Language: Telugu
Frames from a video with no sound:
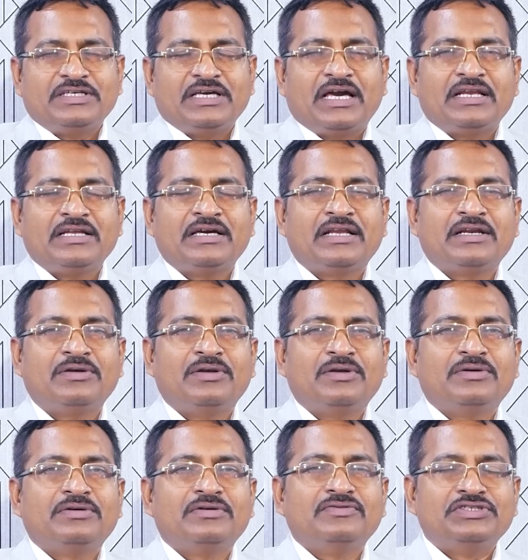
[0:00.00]
ఈ
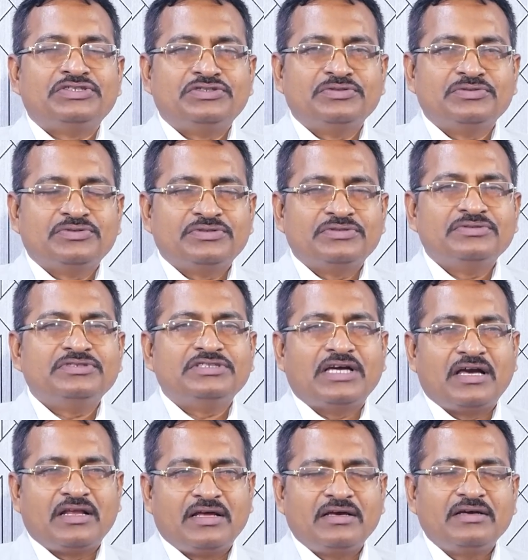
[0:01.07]
హరిహరుల్లో విష్ణువుకు
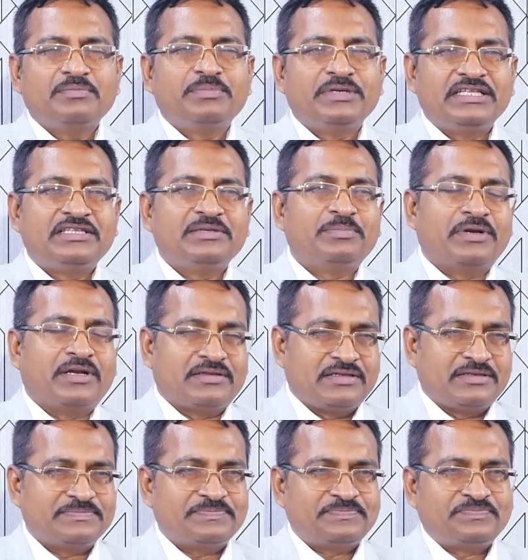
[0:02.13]
చాలా
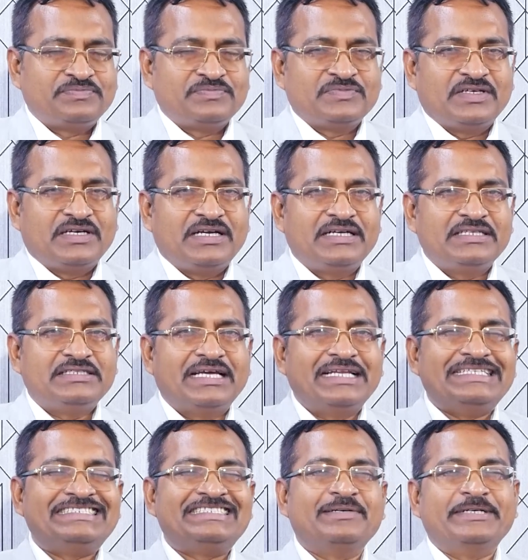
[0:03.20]
ప్రీతిప్రాత్రం అంటే చాలా
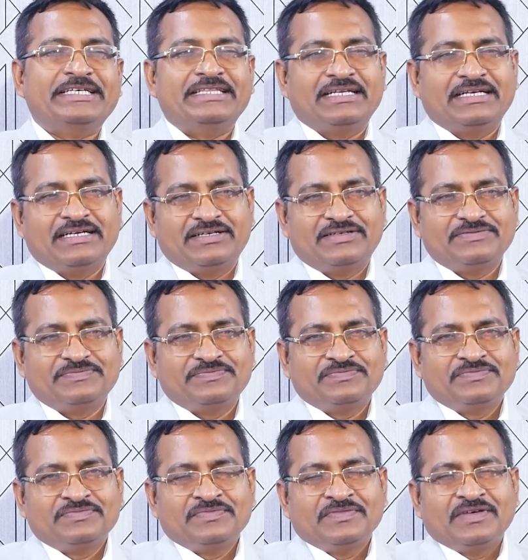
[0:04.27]
ఇష్టమైంది అన్నట్టు
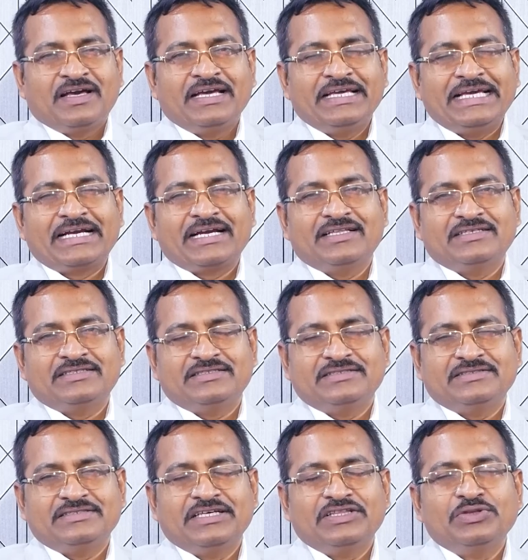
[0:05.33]
ఆ ఏకాదశి
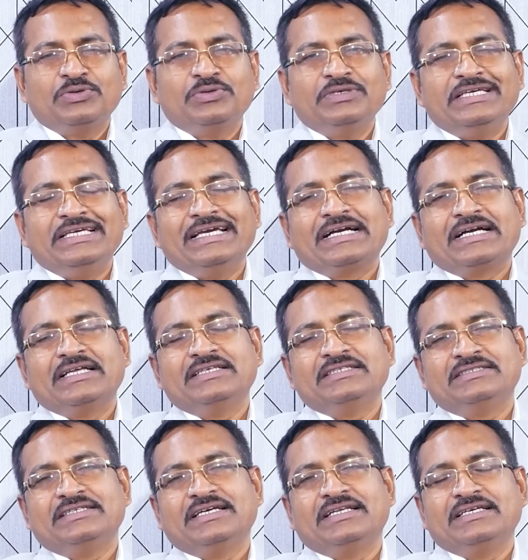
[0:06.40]
ఎందుకు ఈ
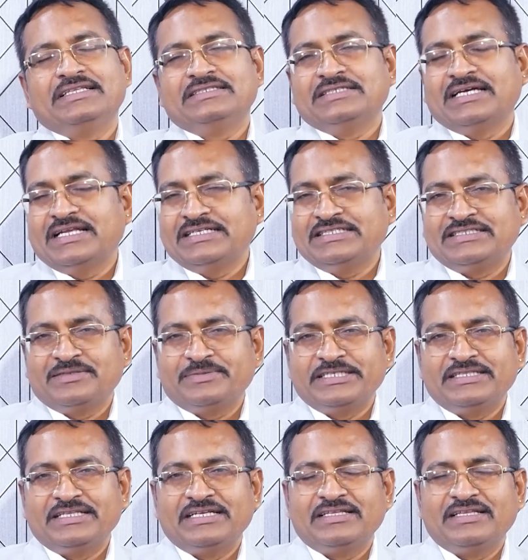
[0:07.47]
ఏకాదశి అనేది చాలా
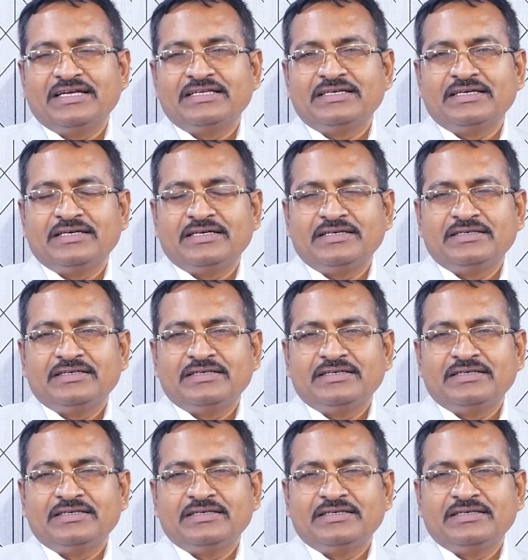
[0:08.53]
ఇష్టమైంది అనే దానికి